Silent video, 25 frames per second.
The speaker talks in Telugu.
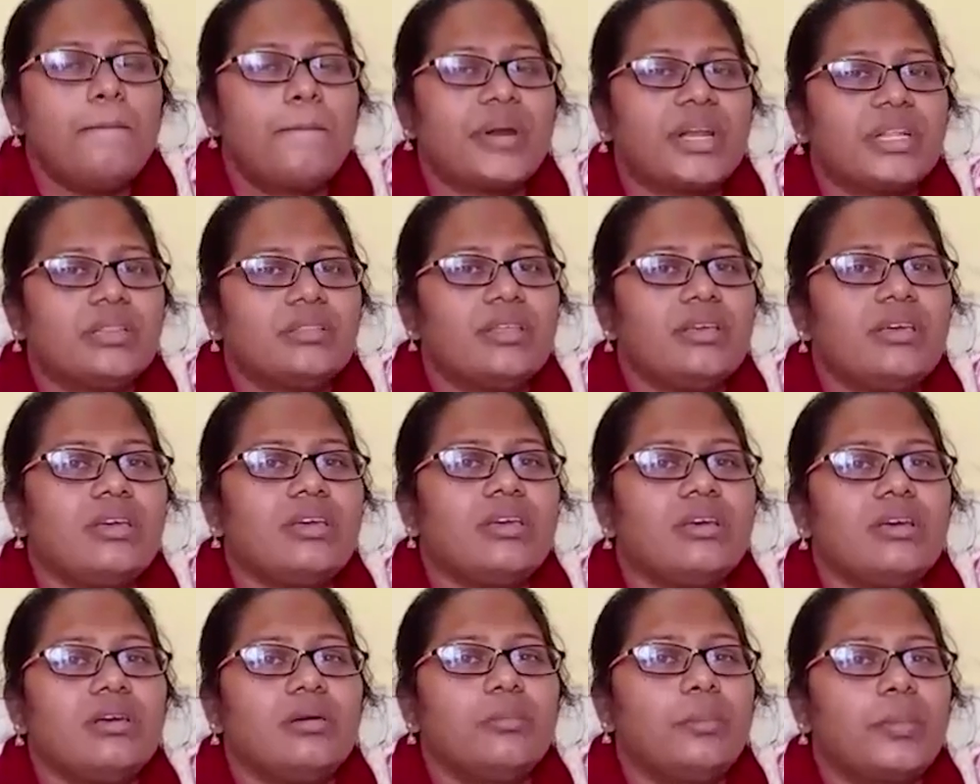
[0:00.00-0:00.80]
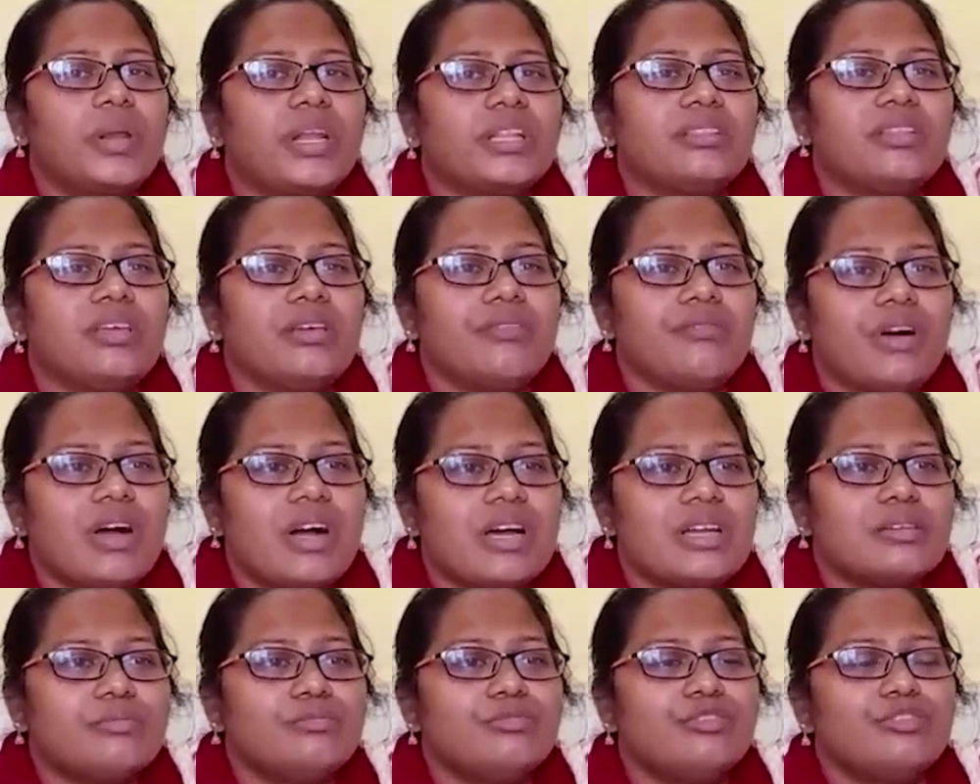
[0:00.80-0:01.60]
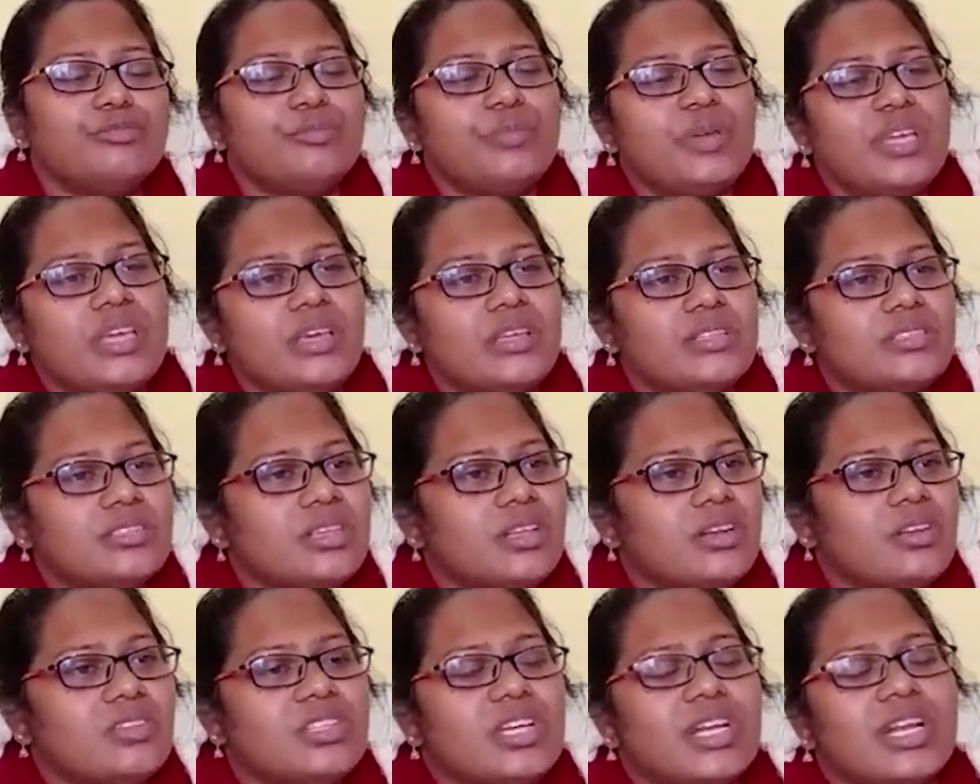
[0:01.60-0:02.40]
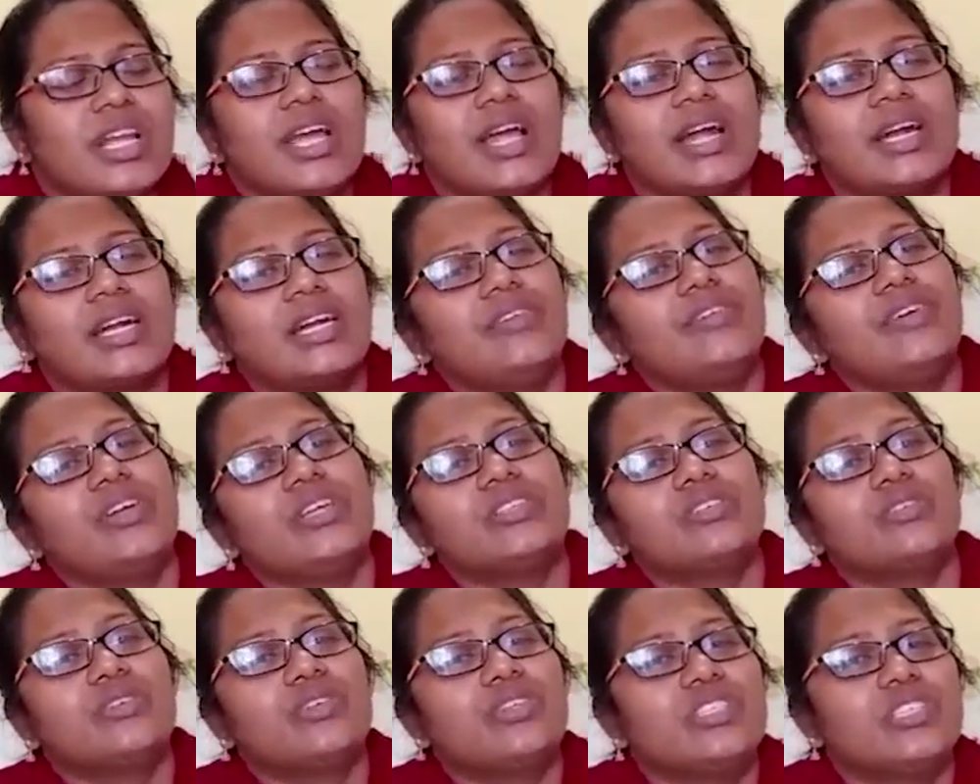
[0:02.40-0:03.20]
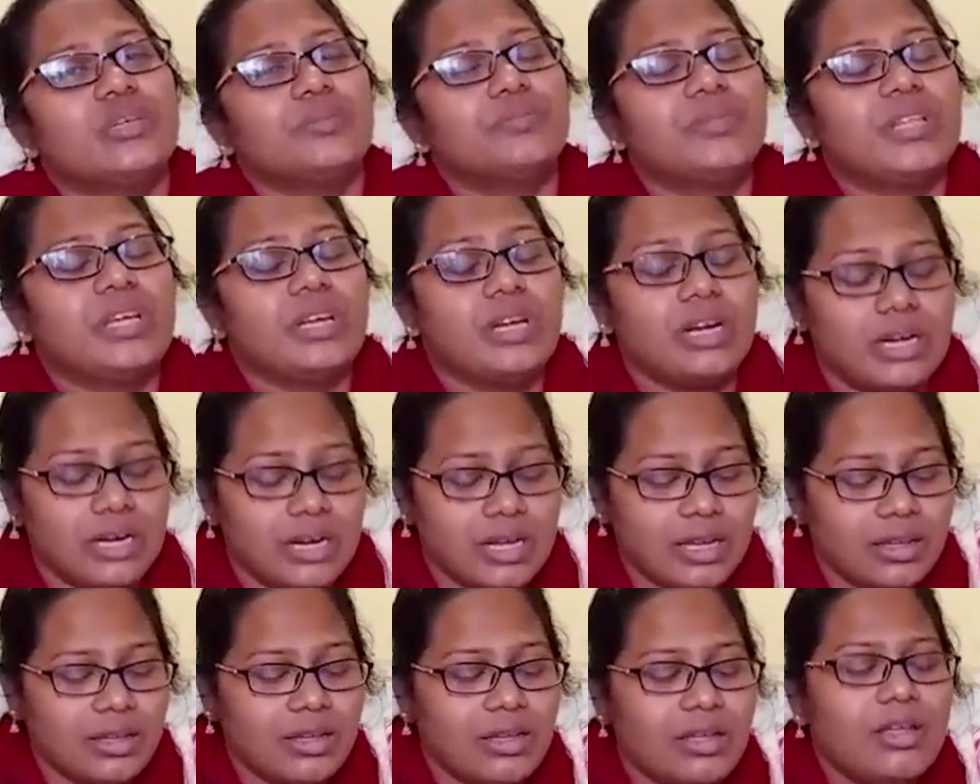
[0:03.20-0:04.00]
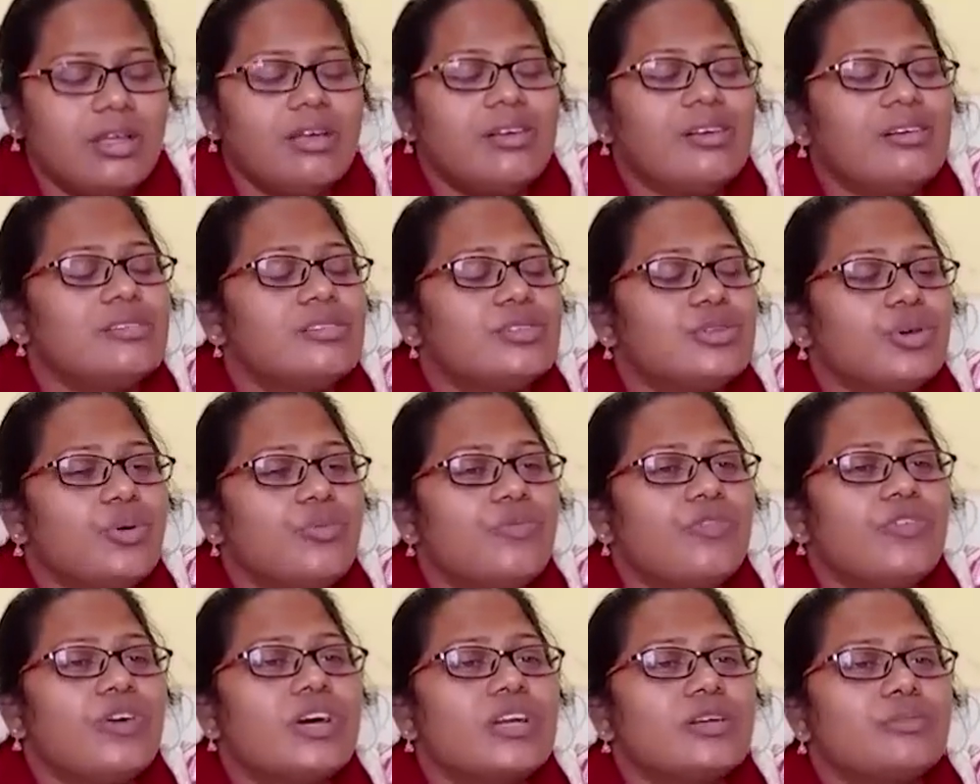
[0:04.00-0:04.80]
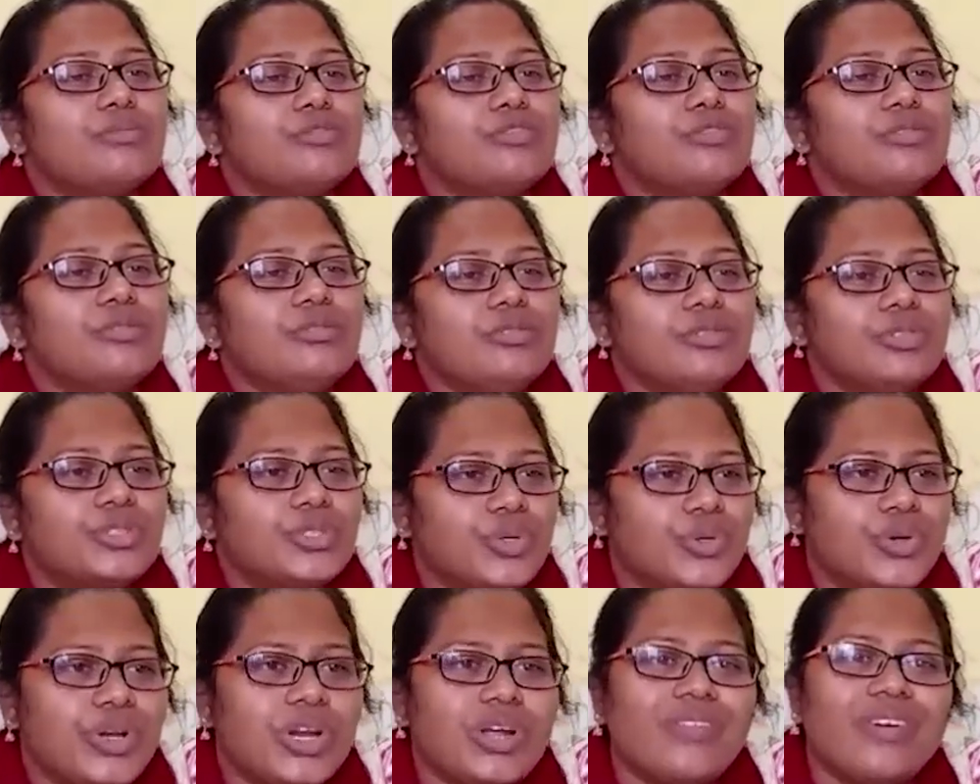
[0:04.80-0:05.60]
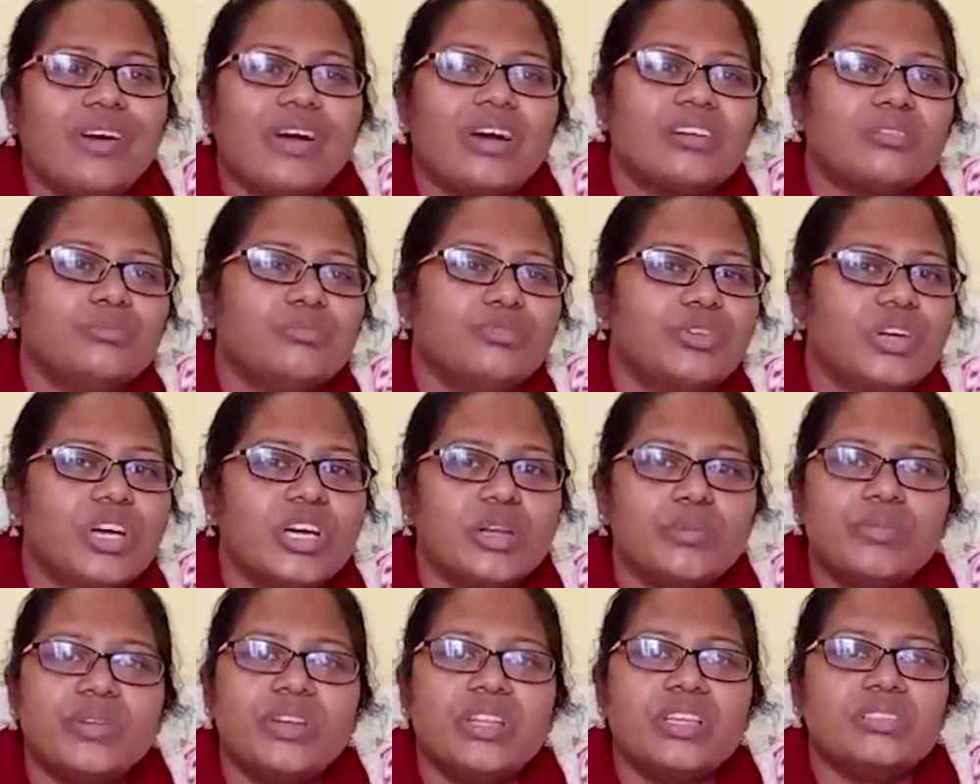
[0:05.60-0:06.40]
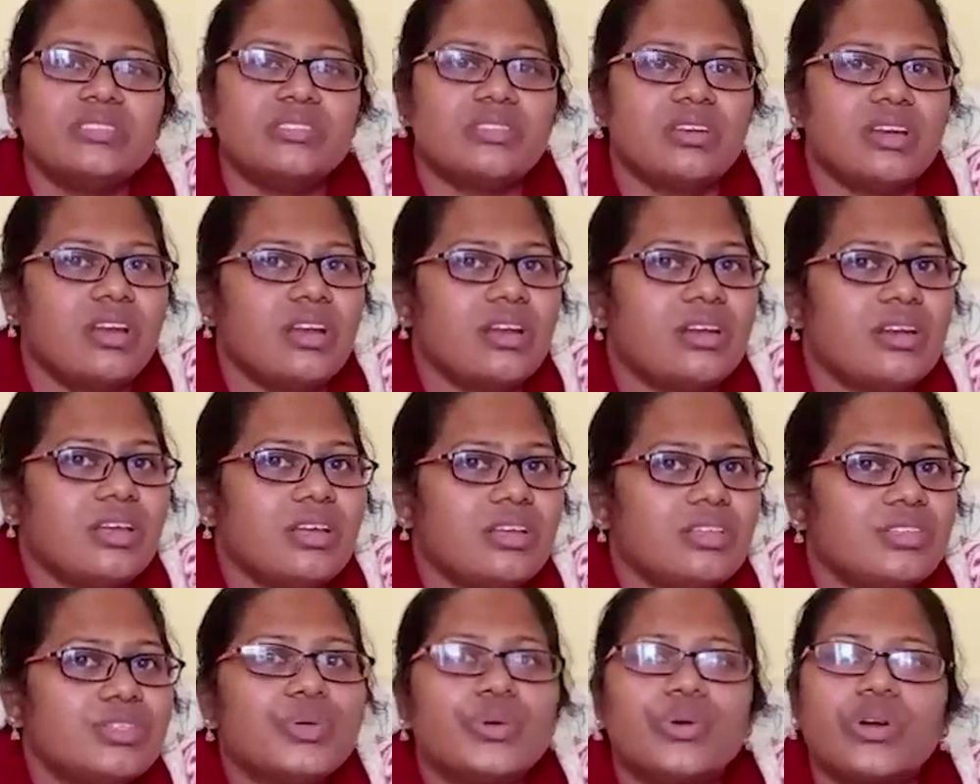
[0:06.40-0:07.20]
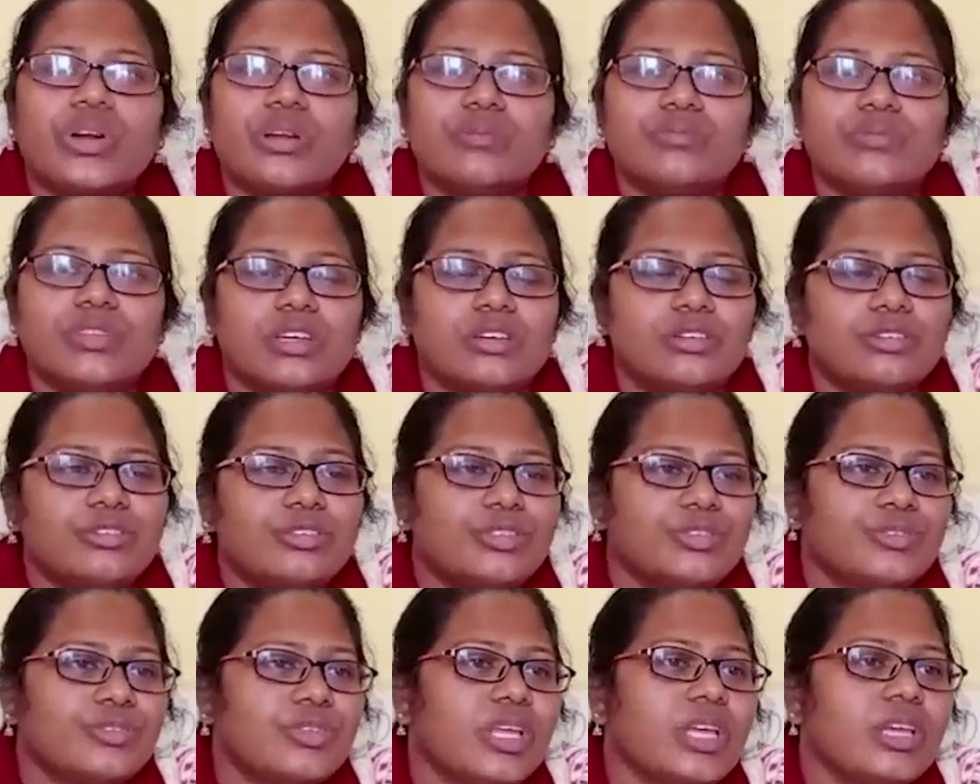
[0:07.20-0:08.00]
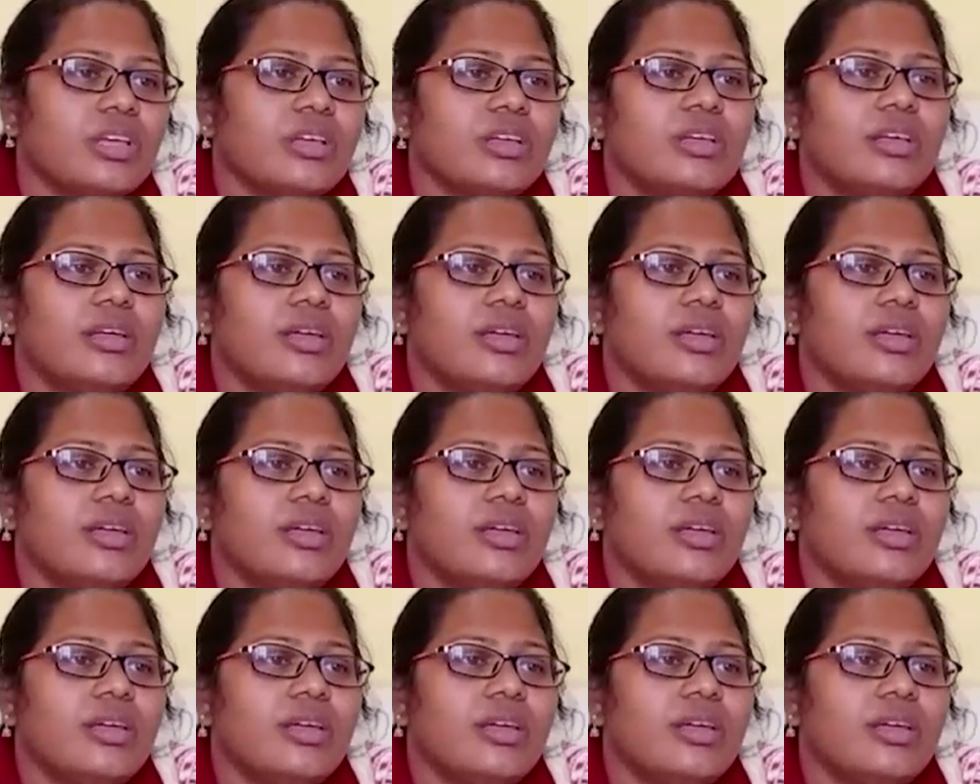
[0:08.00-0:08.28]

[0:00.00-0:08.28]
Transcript: ప్రతి ప్రతి వారము పిహెచ్సిలో జరిగే యాక్టివిటీస్ గురించి చెప్తానండి సోమవారము శుక్రవారము గర్భిణీ స్త్రీలని చూడడం జరుగుతుంది